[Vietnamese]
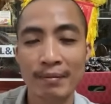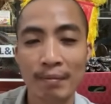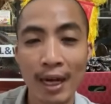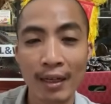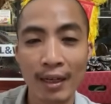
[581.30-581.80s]

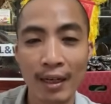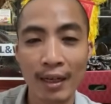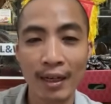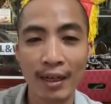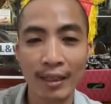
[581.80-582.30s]
bác
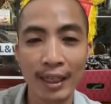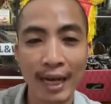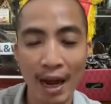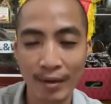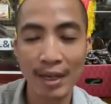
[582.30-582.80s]
uh, nhân
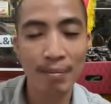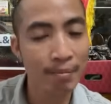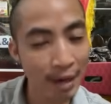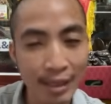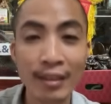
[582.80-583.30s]
đào nhé
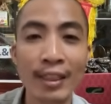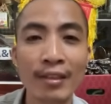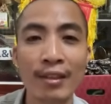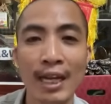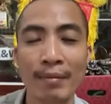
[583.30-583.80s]
bác cứ tin
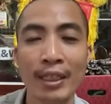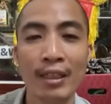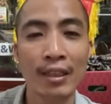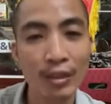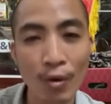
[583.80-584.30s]
tưởng em đi
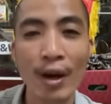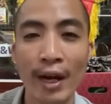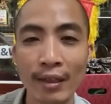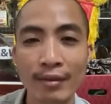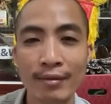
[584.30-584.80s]
cứ cố
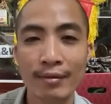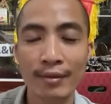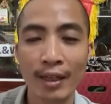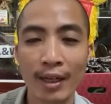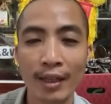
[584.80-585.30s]
gắng
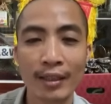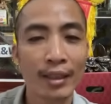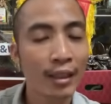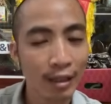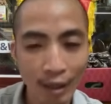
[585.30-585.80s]
Đấy.
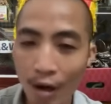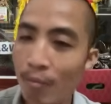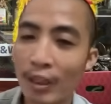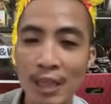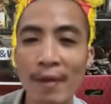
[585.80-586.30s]
không
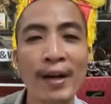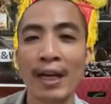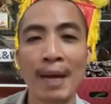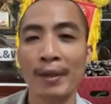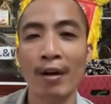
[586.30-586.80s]
bao giờ bác phải
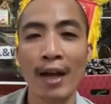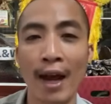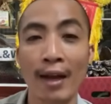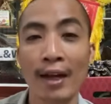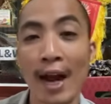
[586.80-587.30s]
cần làm gì nó
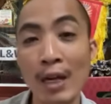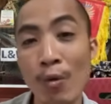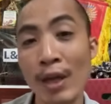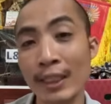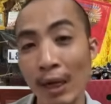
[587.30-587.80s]
cả cái
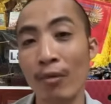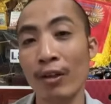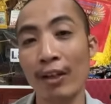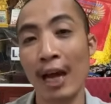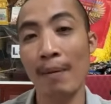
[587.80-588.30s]
quan trọng
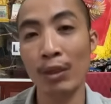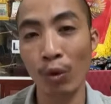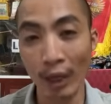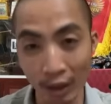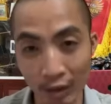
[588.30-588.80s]
là bác
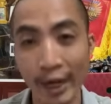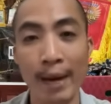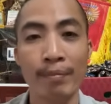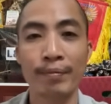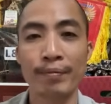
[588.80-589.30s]
thuần nó cho
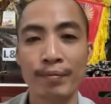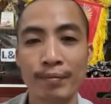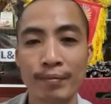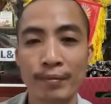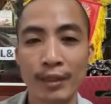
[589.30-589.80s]
em
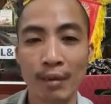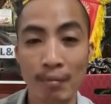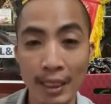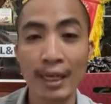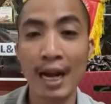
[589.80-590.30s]

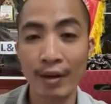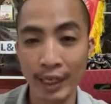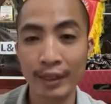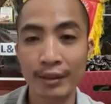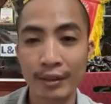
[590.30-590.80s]
bác nhân đào
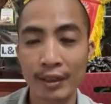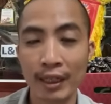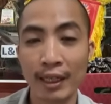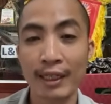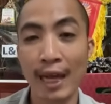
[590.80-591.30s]
nhé
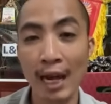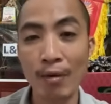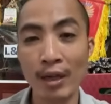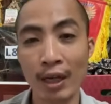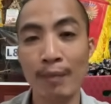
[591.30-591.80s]
đấy. cái
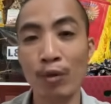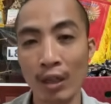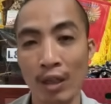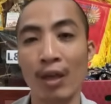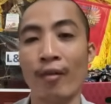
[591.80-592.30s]
quan trọng là em
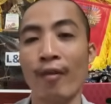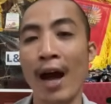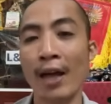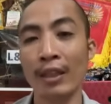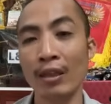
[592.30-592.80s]
thuần nó
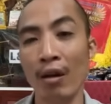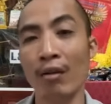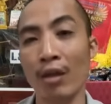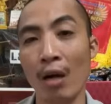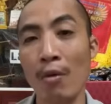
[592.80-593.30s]
và những
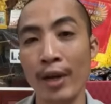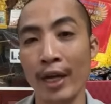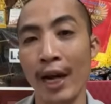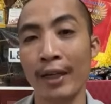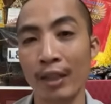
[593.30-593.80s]
con có biểu hiện
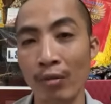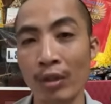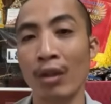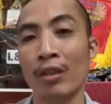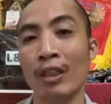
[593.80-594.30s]
này thông
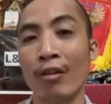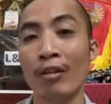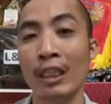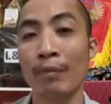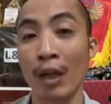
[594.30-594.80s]
thường là những
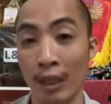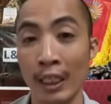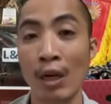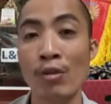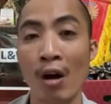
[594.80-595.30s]
con chim cực
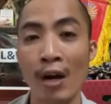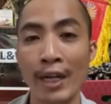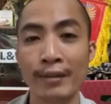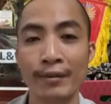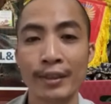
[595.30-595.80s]
kỳ gấu chó đấy